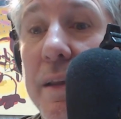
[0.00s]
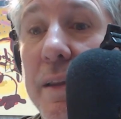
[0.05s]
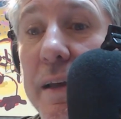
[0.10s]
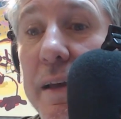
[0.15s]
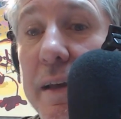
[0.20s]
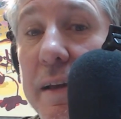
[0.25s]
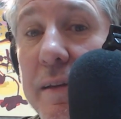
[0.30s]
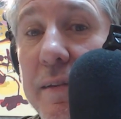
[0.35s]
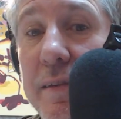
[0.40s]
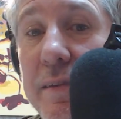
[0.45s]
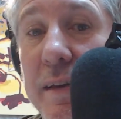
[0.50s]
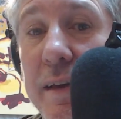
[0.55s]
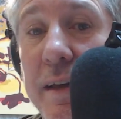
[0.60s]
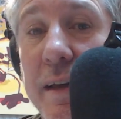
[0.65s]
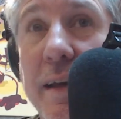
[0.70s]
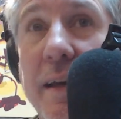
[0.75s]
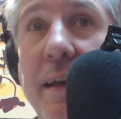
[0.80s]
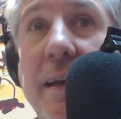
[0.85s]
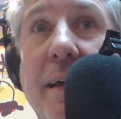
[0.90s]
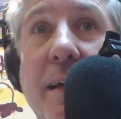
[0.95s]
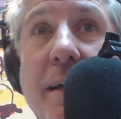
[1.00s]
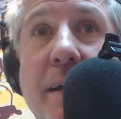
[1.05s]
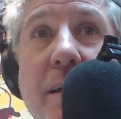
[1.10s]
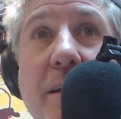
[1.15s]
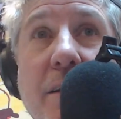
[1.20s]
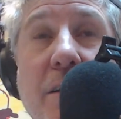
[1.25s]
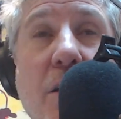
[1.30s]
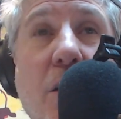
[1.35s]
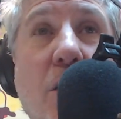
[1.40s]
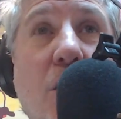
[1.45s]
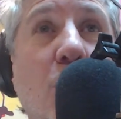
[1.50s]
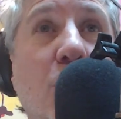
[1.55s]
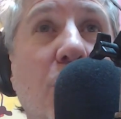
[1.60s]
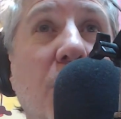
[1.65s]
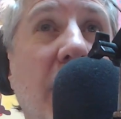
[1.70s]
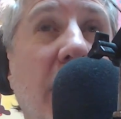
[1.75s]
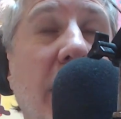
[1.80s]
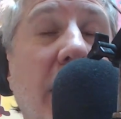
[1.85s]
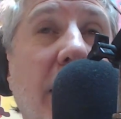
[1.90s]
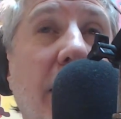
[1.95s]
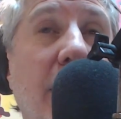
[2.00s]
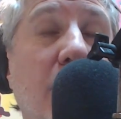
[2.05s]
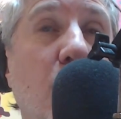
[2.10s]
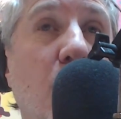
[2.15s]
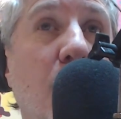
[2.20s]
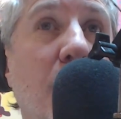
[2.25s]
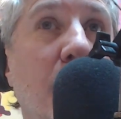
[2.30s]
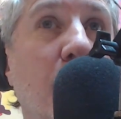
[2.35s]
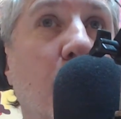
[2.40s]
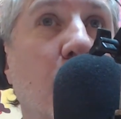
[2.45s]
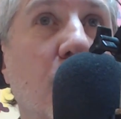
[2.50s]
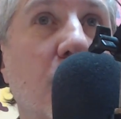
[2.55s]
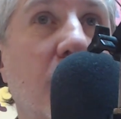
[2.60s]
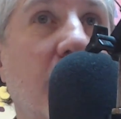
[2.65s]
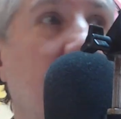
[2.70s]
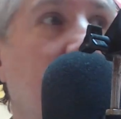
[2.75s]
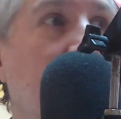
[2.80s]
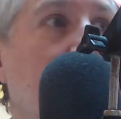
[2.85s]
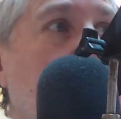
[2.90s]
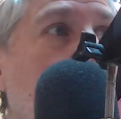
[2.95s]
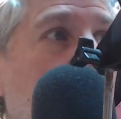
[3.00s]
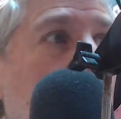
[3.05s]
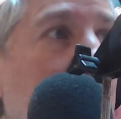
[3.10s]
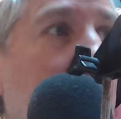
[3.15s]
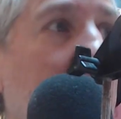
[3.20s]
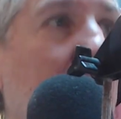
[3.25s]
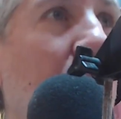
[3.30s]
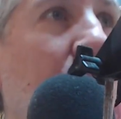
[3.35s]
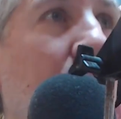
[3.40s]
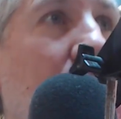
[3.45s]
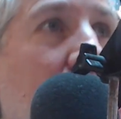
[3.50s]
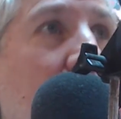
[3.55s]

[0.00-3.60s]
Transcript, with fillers: de irse onda sobre monte, ¿no?